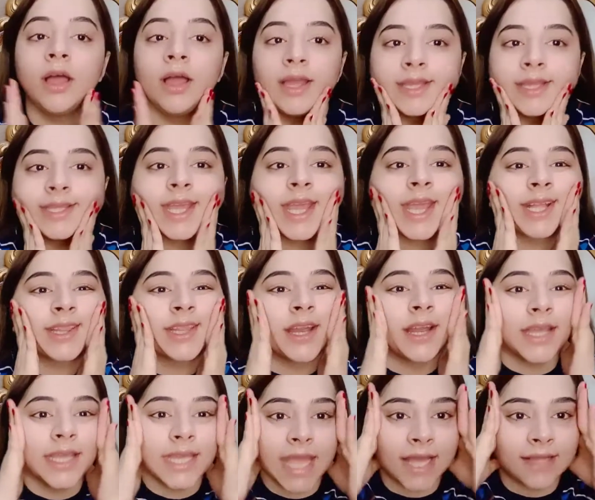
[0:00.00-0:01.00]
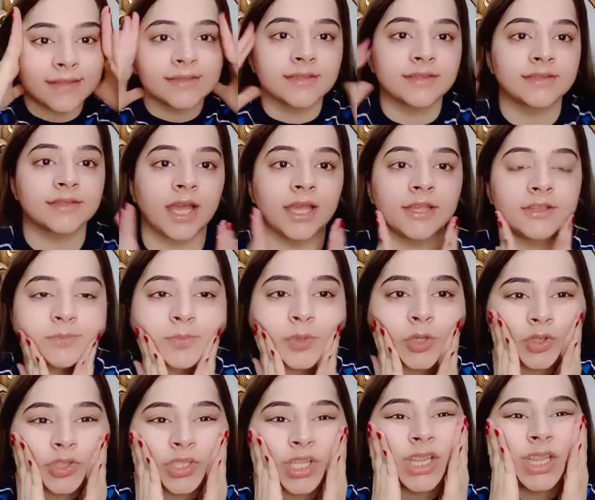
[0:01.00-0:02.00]
ये एक तरह की एक्सरसाइज भी
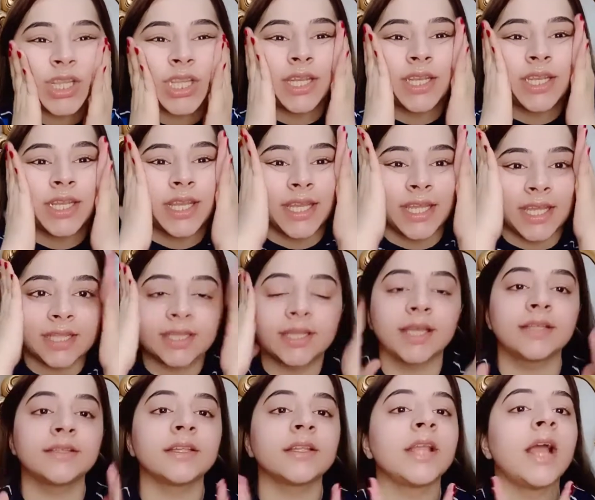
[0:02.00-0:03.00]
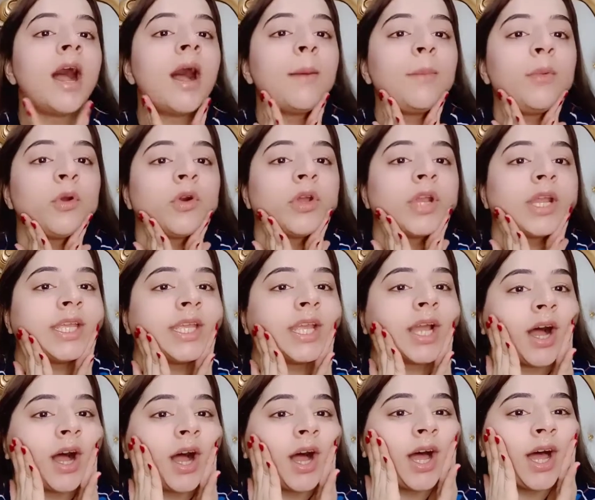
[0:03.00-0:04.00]
हो जाती है ठीक है ये देख सकते हैं आप लोगों ने
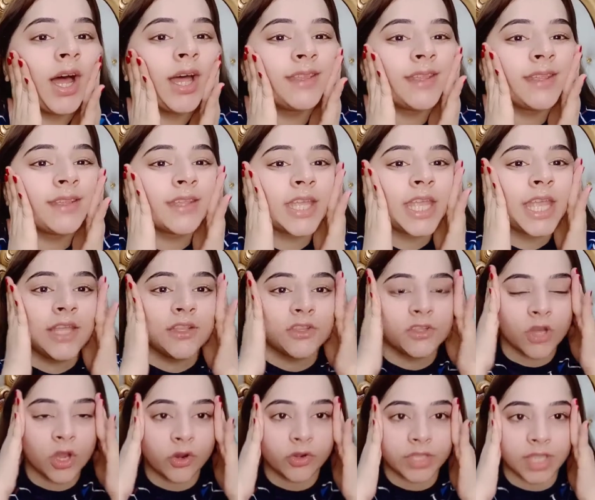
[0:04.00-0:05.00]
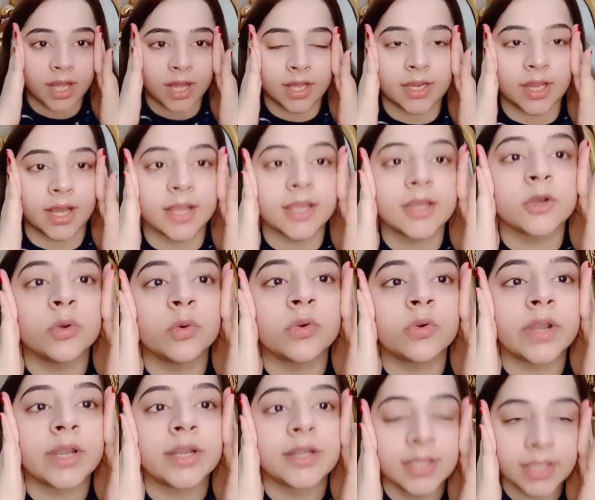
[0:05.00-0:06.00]
यहाँ से ऐसे खींचना है और यहाँ ला के
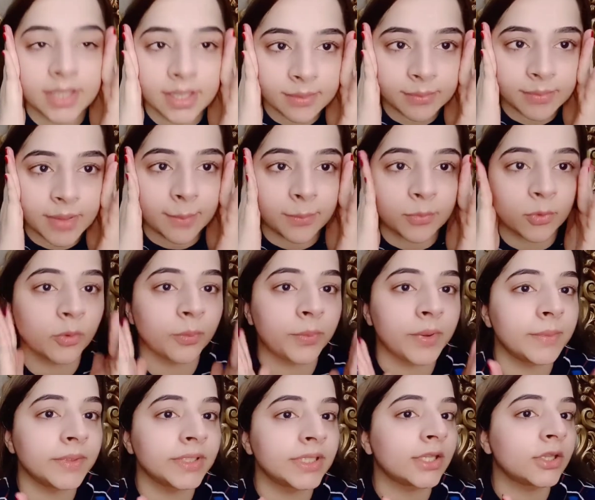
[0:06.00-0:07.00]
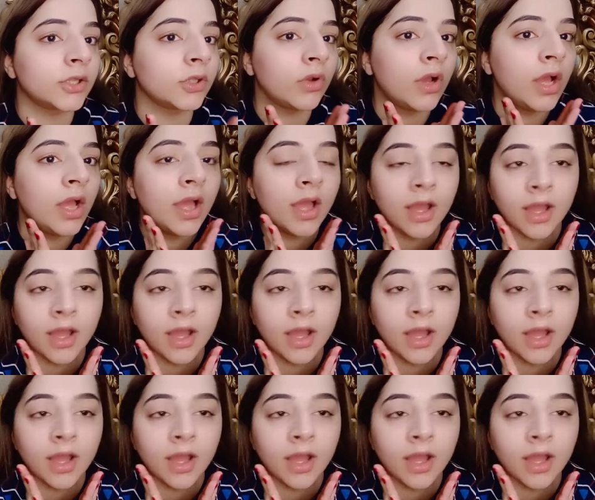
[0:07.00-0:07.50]
रोकना ठीक है मैं आप लोग फिर बताती हूँ